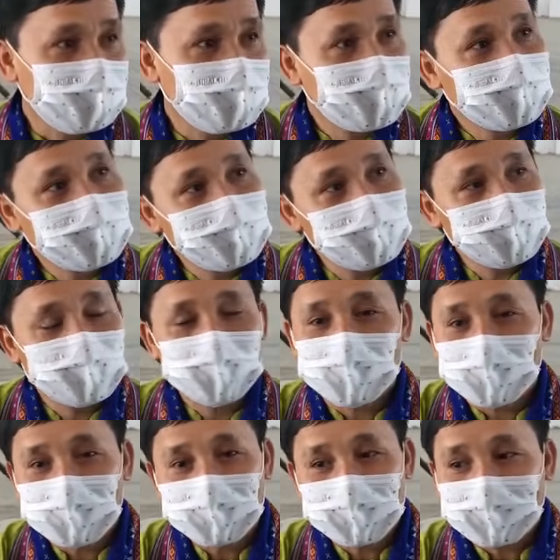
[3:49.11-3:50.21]
ওনাকে ওনার
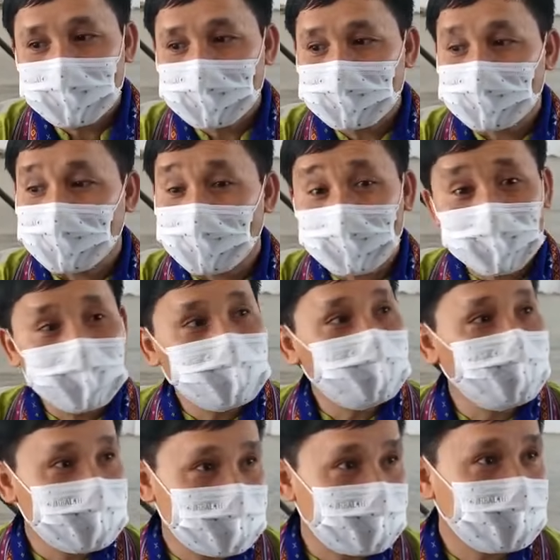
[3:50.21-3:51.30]
কর্মীকে ধরে এনে
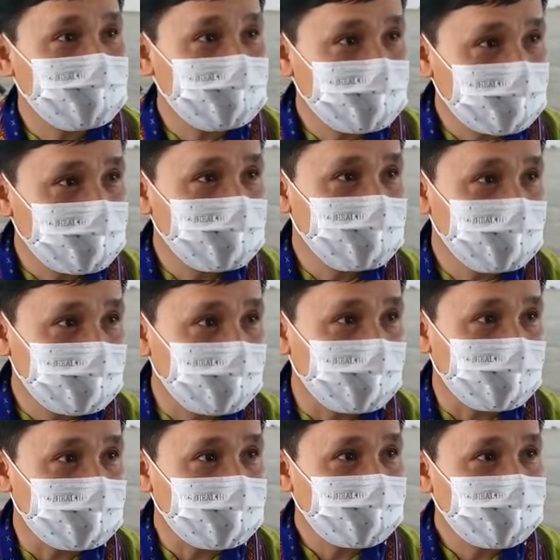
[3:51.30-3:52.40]
পুলিশের হাতে তুলে দিতে
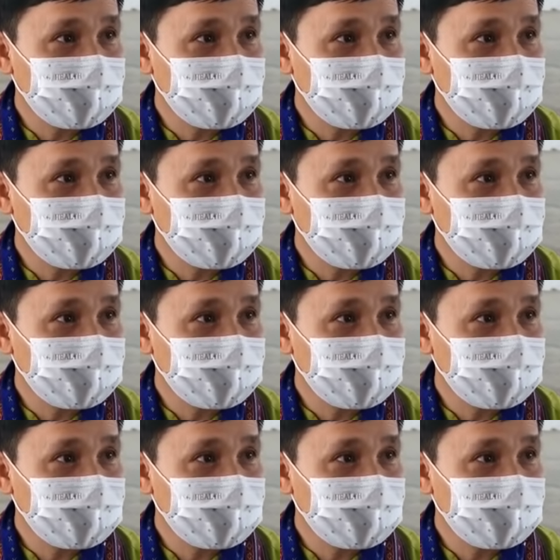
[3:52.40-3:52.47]
হবে